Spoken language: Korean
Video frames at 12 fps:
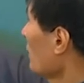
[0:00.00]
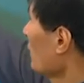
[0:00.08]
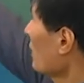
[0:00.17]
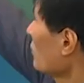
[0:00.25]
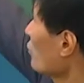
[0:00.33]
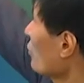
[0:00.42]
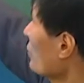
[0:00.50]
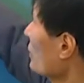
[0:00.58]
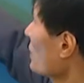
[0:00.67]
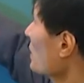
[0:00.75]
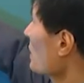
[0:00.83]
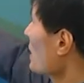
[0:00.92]
여기 에
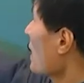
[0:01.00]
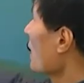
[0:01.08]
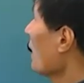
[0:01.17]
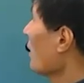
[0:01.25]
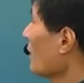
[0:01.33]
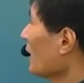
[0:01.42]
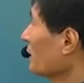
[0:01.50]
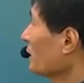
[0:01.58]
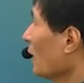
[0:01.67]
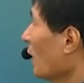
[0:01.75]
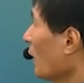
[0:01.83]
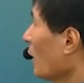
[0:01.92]
주어진 시간과
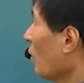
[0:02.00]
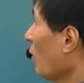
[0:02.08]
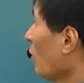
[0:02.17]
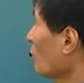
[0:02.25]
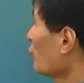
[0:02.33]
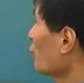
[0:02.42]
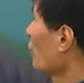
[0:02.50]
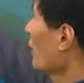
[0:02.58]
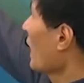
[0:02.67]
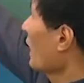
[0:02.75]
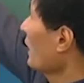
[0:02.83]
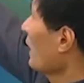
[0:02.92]
맞지 않고
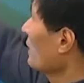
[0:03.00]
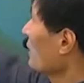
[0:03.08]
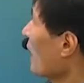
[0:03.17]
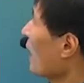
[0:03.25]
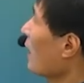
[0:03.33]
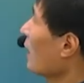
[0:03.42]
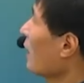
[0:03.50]
중간에 있다.